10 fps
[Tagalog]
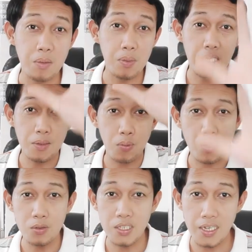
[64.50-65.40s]
pipili
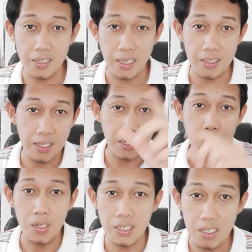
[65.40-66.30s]
po ako dyan and then I
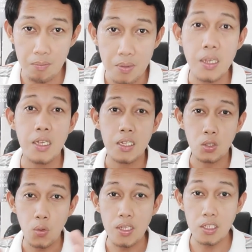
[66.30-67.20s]
will give
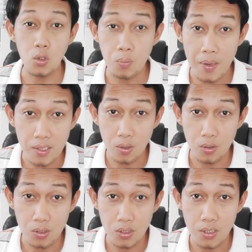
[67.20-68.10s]
22
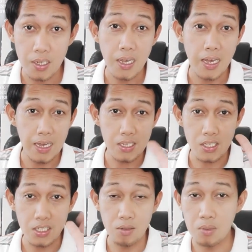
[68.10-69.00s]
pesos
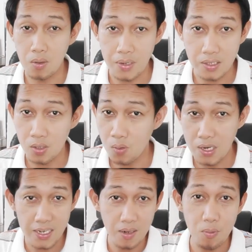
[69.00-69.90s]
as giveaway. So
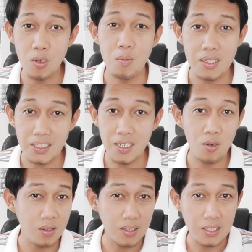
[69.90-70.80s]
wala na pong ibang
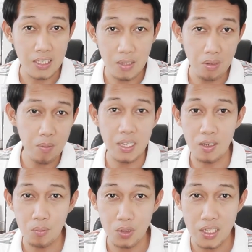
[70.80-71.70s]
tanong, ibibigay
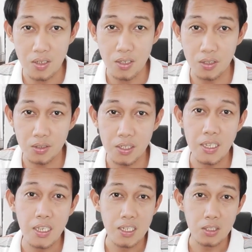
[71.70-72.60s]
ko po sa inyo yon
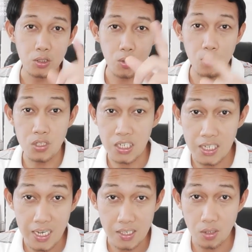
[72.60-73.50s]
through
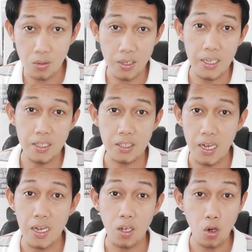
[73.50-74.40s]
GCash o kaya sa